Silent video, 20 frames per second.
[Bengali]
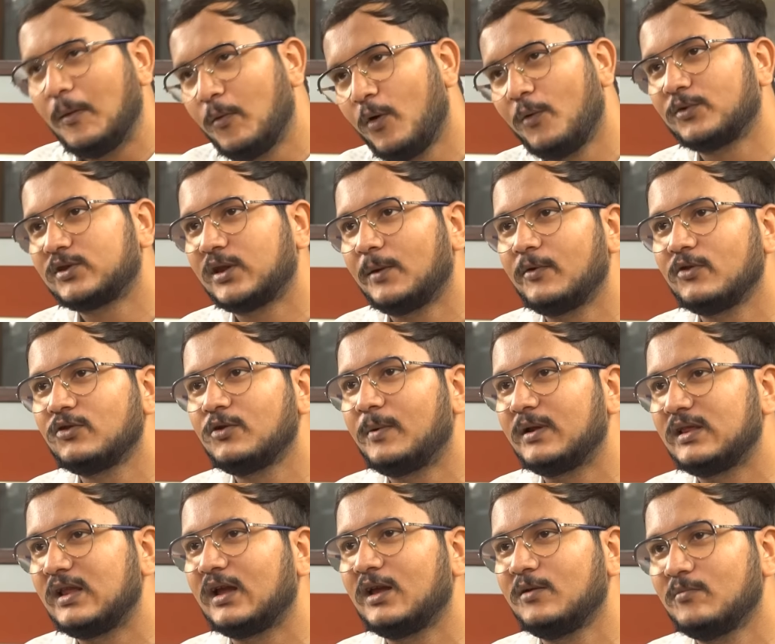হ্যাঁ মমতা
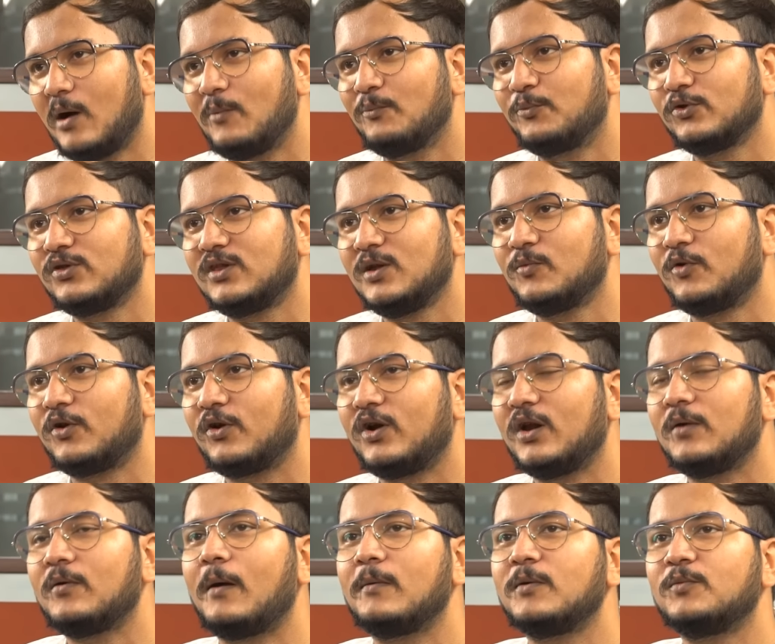বন্দ্যোপাধ্যায়কে বামপন্থী মনে
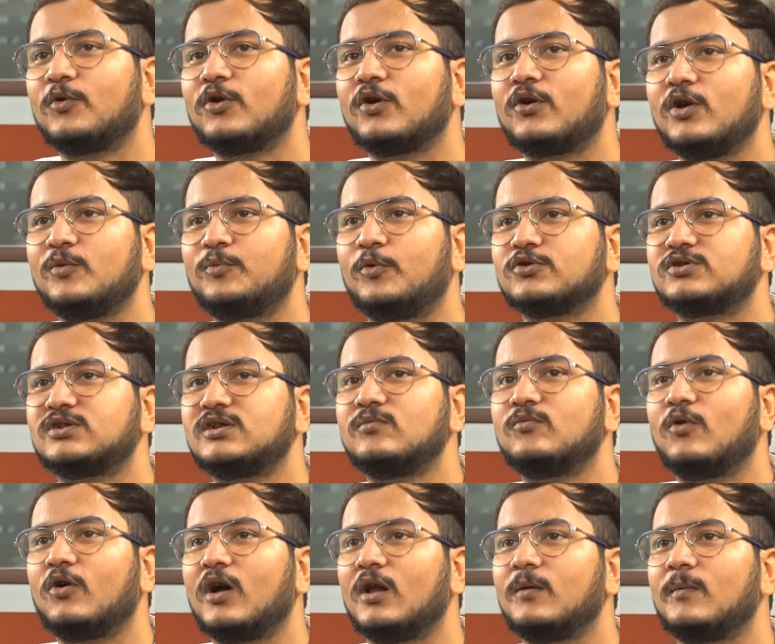করি আমি মনে করি
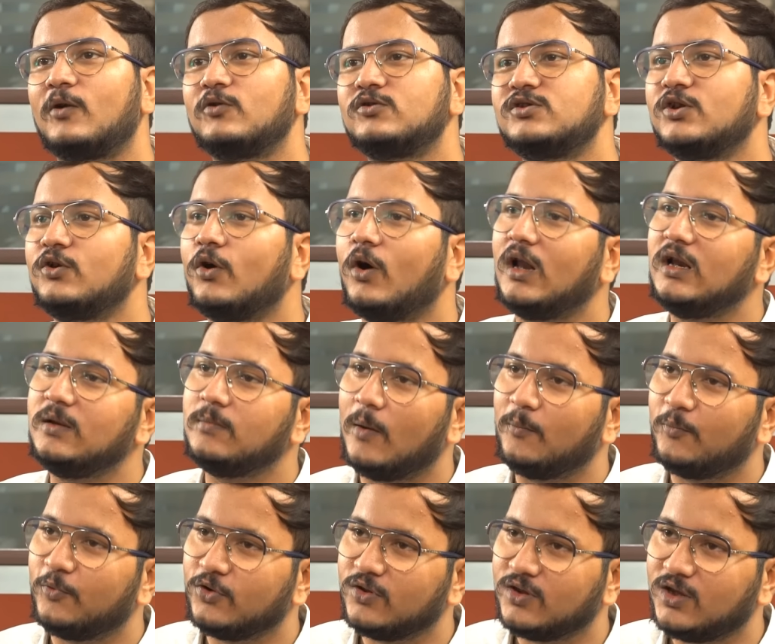পশ্চিমবঙ্গের মানুষ চিরকালই
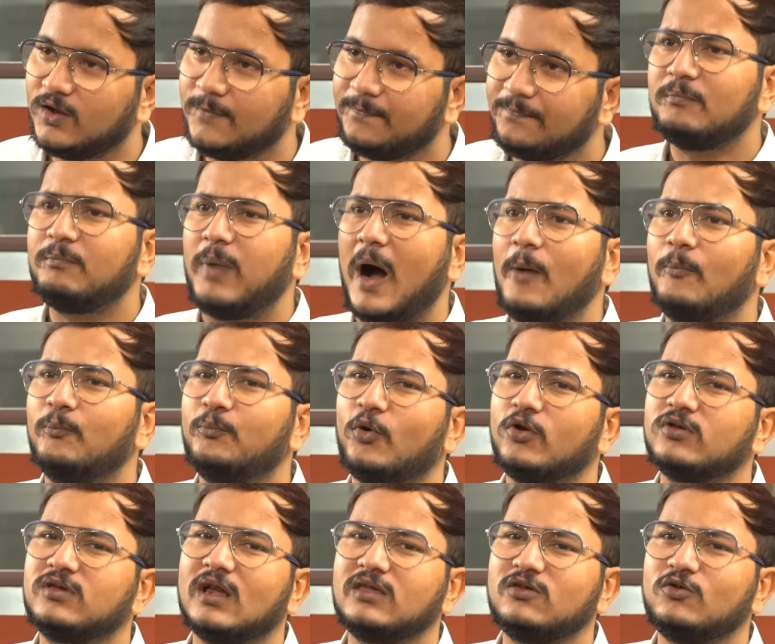বামপন্থী
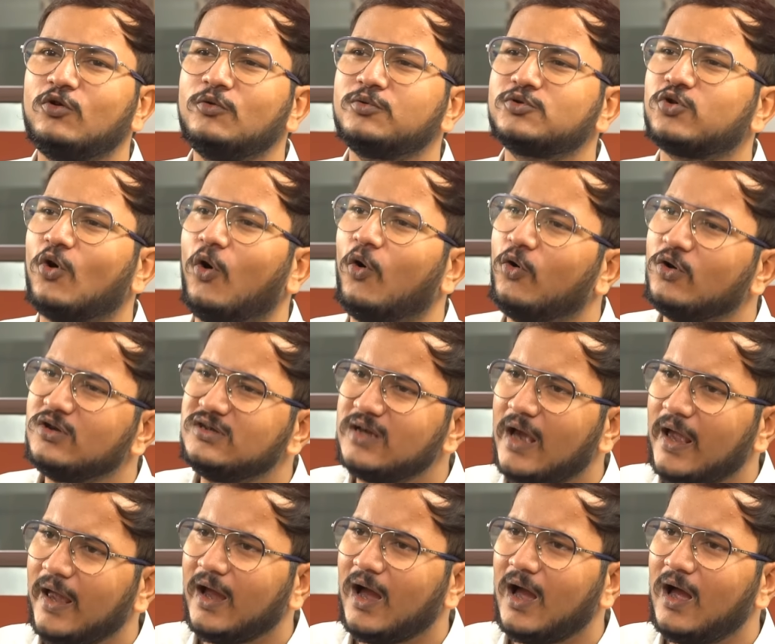বামপন্থার তো খুব সহজ
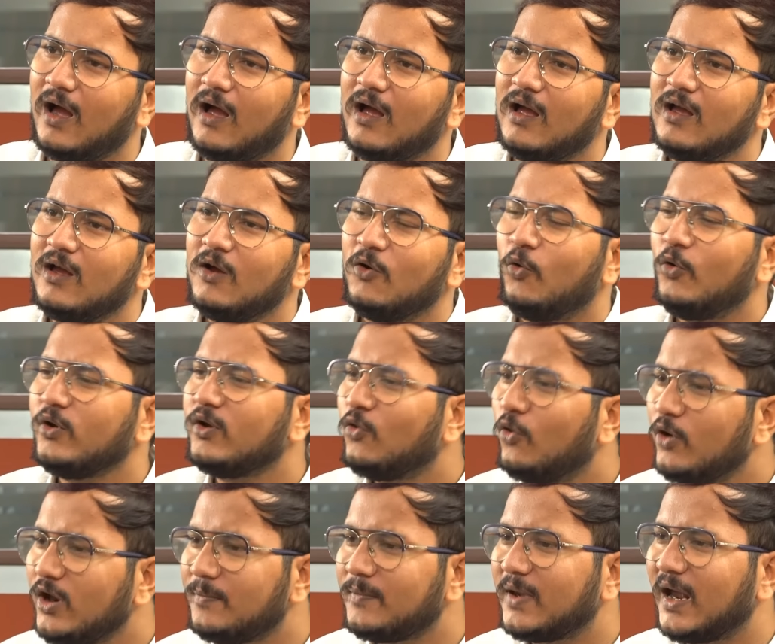জায়গা ওই
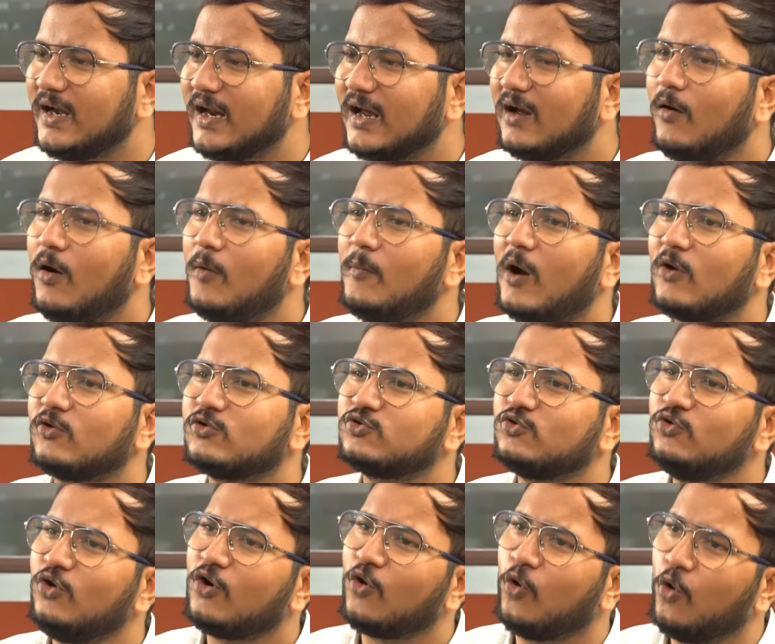গরিব খেটে খাওয়া
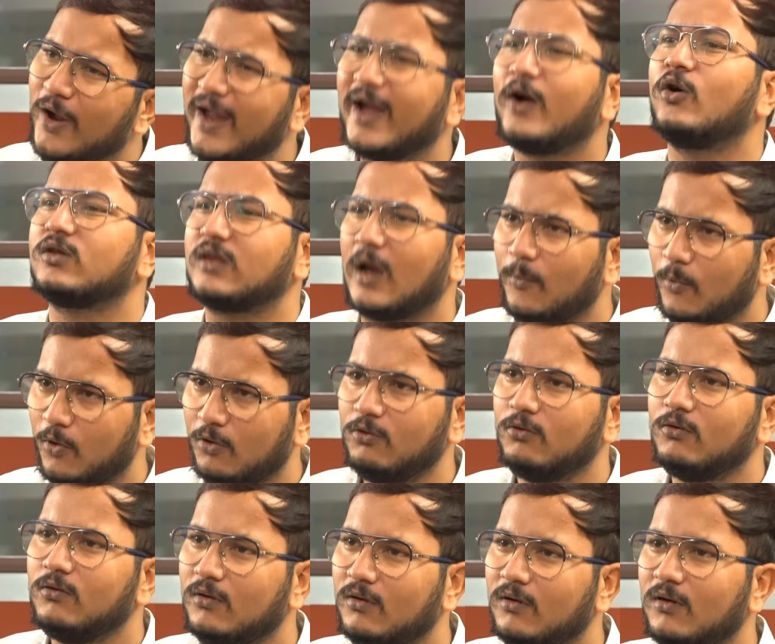মানুষগুলোর হয়ে কথা
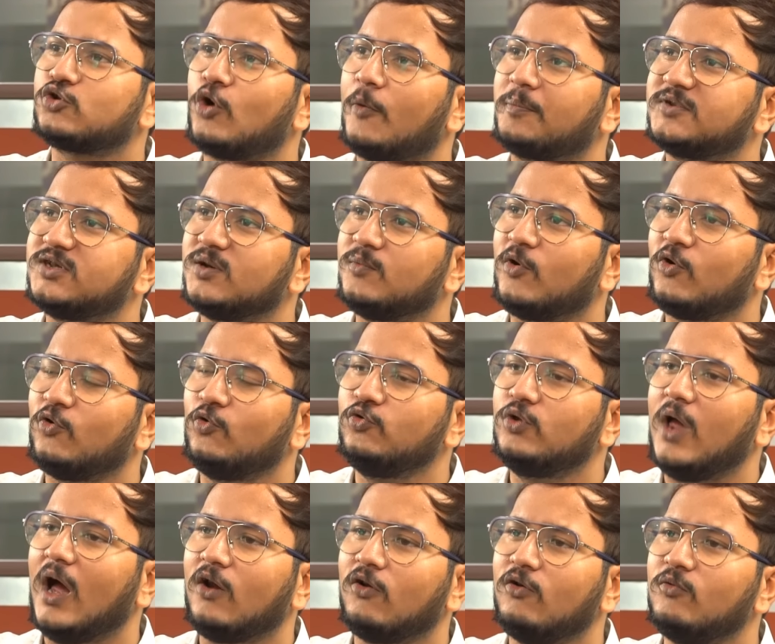বলে সবচেয়ে বড়
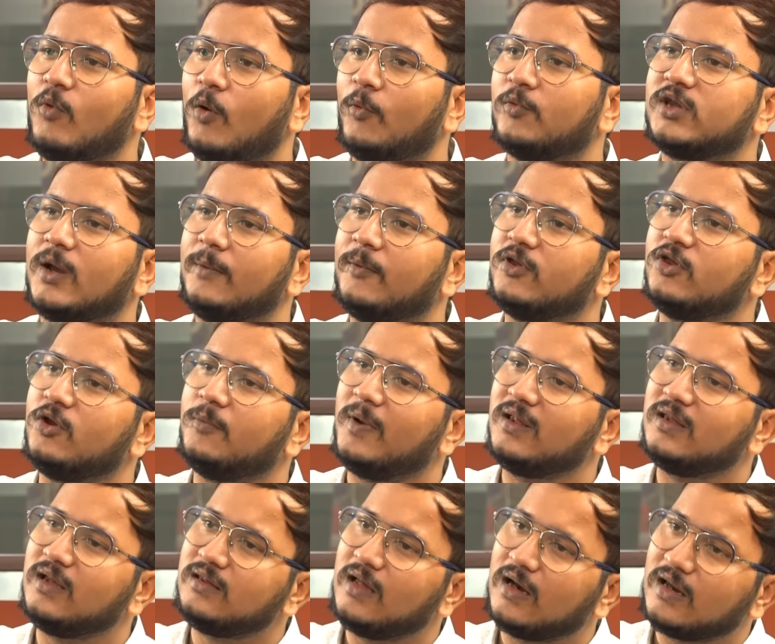উদাহরণ মমতা
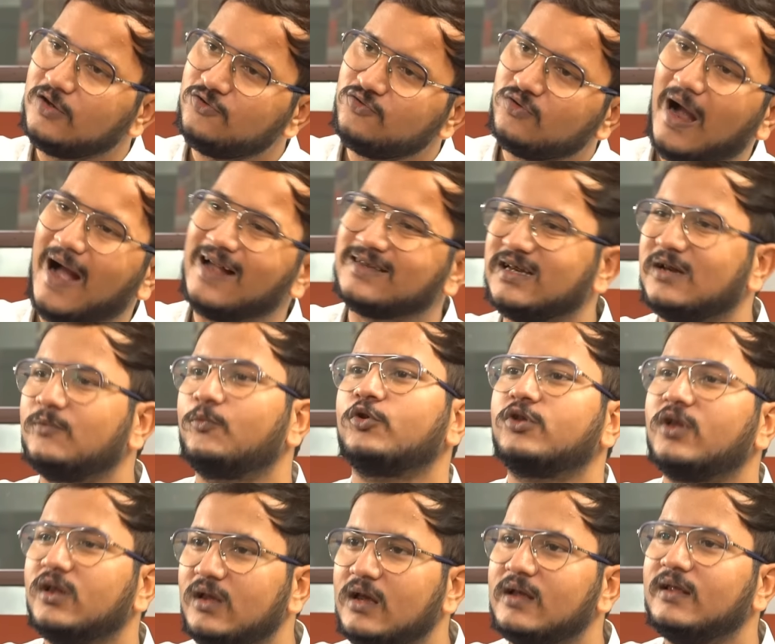বন্দ্যোপাধ্যায় তার কিছু কাজের
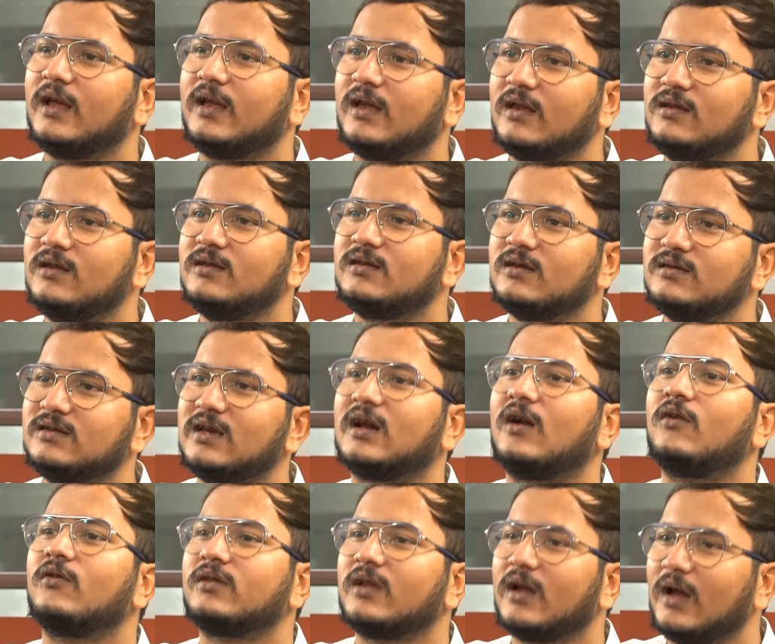মধ্যে দিয়ে দেখিয়ে দিয়েছেন যে
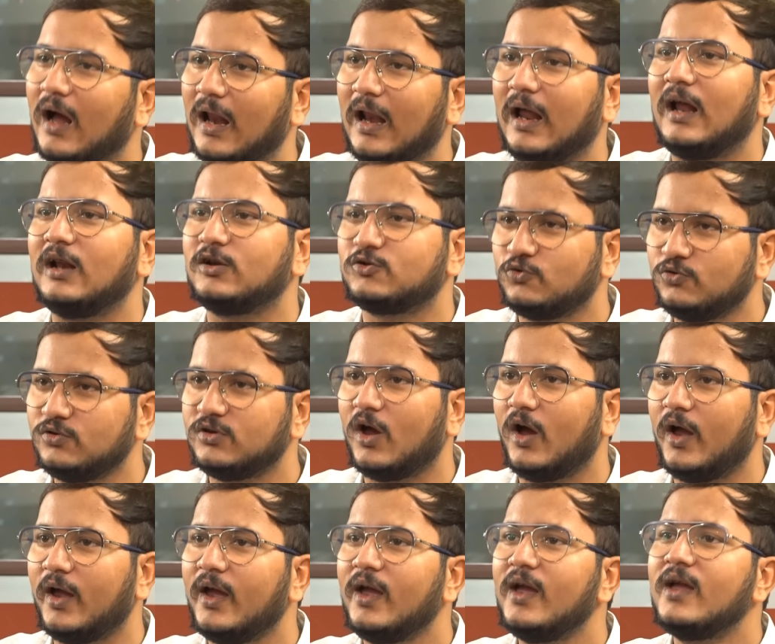কারণে তাকে গালাগাল
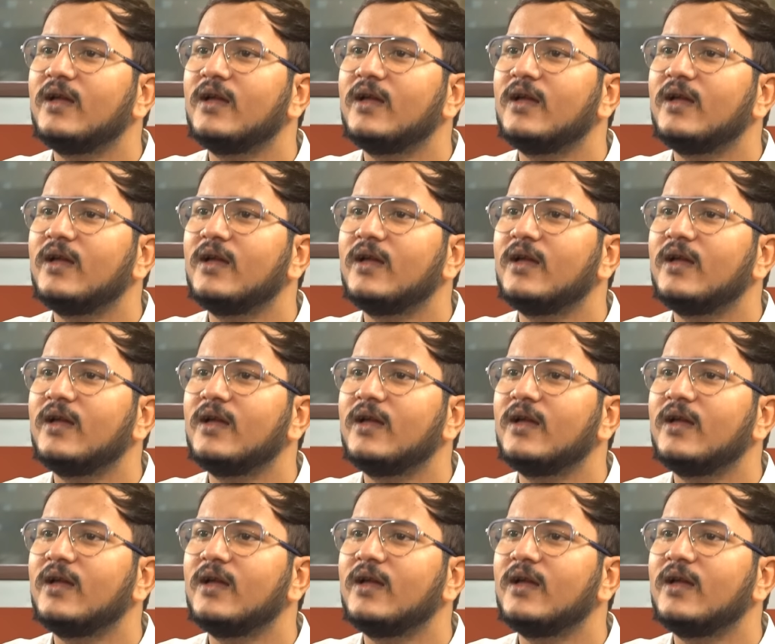শুনতে হয়